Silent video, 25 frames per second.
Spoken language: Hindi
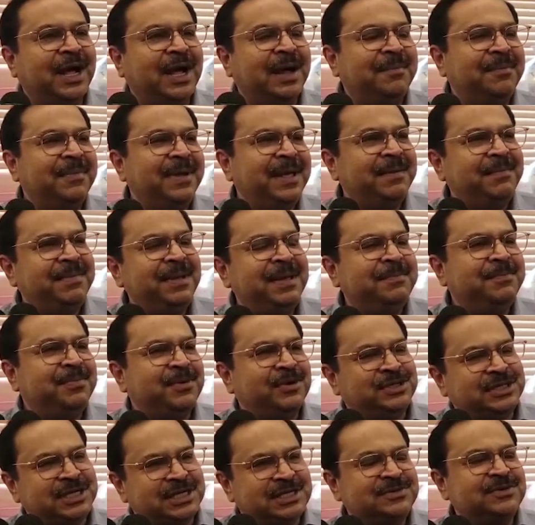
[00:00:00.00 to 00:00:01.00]
आम भी
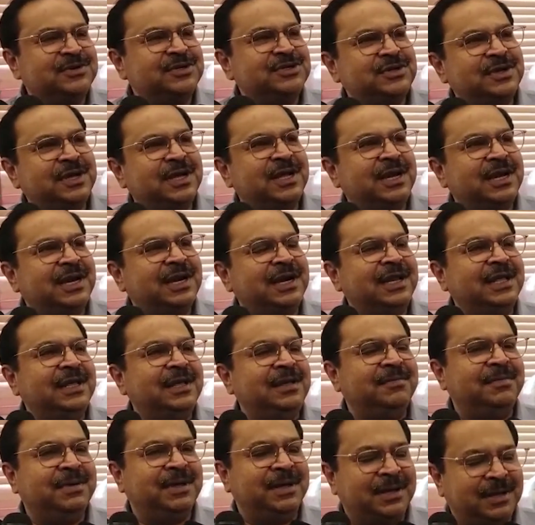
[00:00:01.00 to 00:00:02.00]
पचास वर्ष है
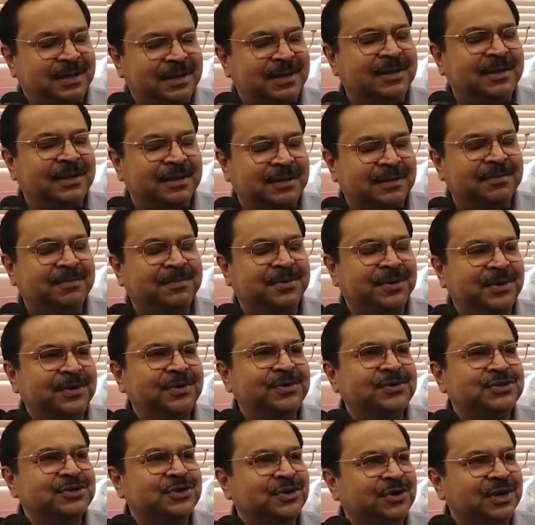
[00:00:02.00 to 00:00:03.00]

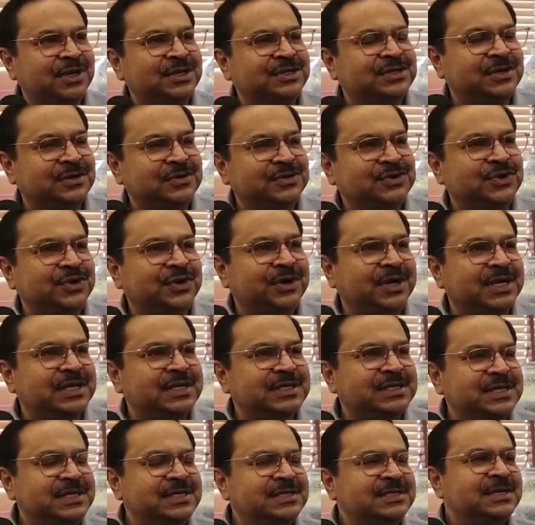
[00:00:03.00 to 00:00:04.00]
प्रड्यूस कर चलचु
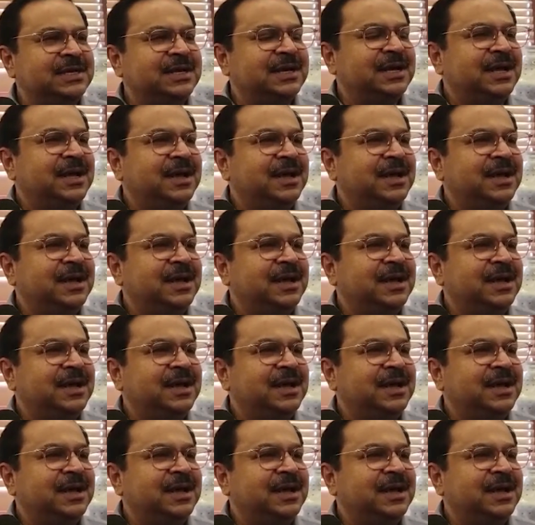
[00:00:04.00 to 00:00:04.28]
यूटेनसिल्स